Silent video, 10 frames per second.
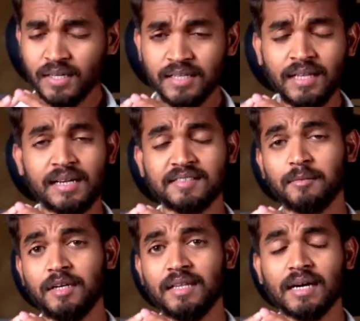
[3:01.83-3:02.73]
இந்த
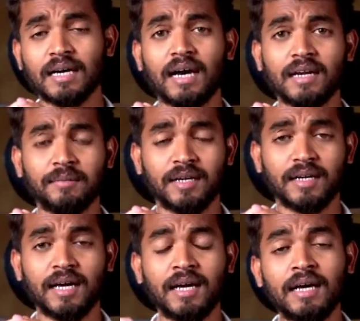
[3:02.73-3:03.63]
ரசமணி தான் காரணம்
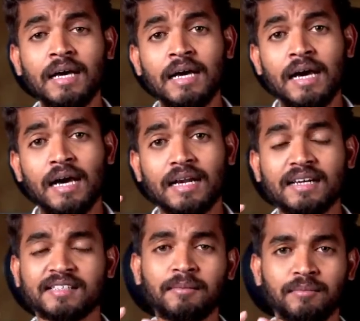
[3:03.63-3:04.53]
என்னென்னா
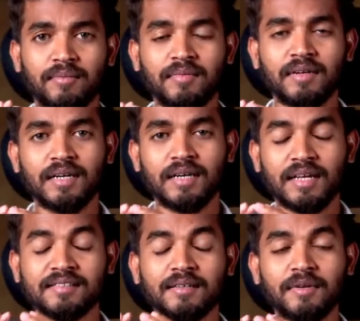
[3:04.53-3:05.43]
ரசம்
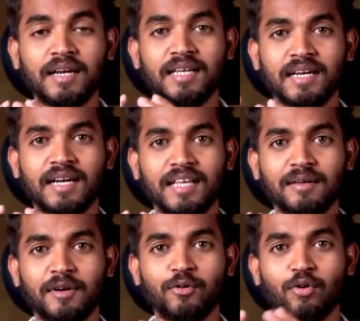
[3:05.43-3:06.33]
ரசம்னா நீங்கள் நினைக்கிற
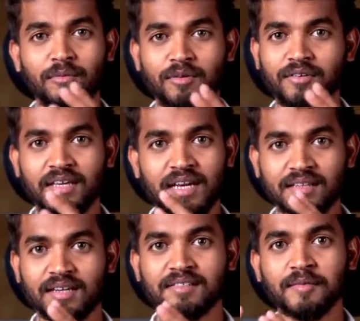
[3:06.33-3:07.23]
மாதிரி குழம்புக்கு வைக்கிற
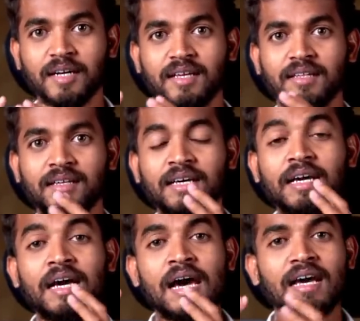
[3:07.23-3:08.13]
அந்த ரசம் கிடையாது
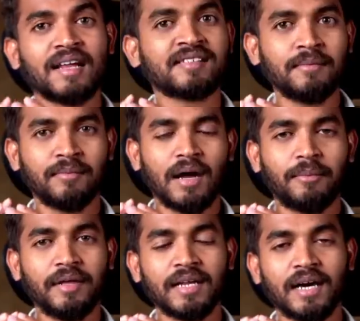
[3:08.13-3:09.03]
ரசம்
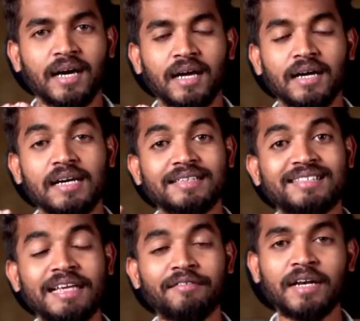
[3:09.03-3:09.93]
அப்படின்னா
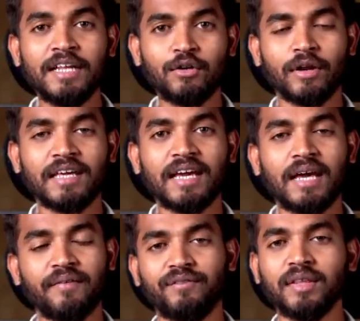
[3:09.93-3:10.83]
சிவனினுடைய
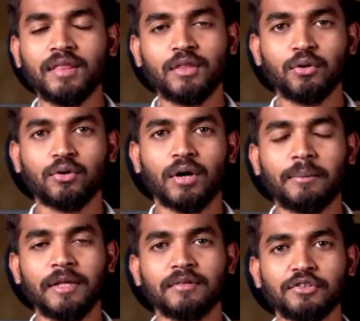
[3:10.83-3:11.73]
விந்து
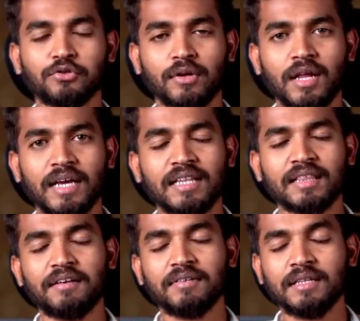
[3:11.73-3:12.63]
அப்படின்னு வந்து சொல்கிறாங்க
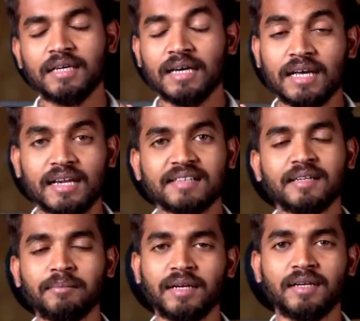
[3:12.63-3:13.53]
இதைத்தான் வந்து
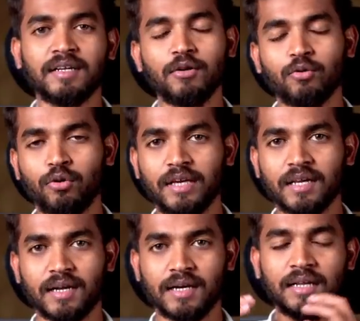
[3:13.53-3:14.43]
ரசம் என்று
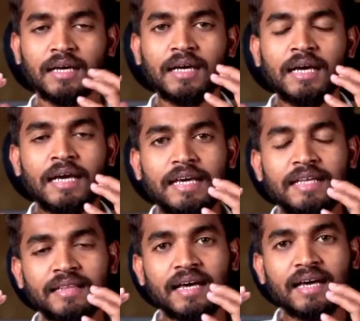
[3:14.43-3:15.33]
கூறுகிறார்கள்
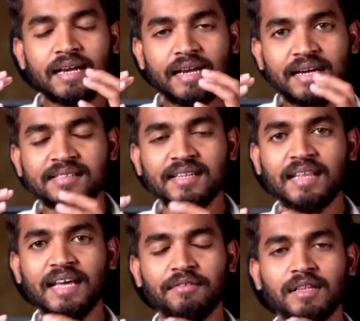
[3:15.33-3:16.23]
இந்த
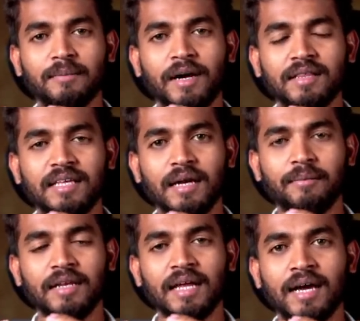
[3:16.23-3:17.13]
ரசத்தை வந்து பார்த்தீங்க
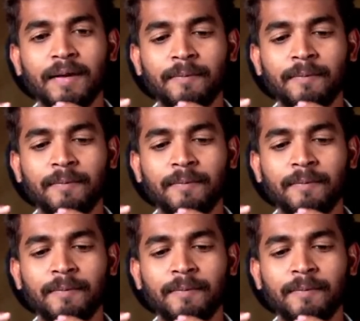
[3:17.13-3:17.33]
அப்படின்னா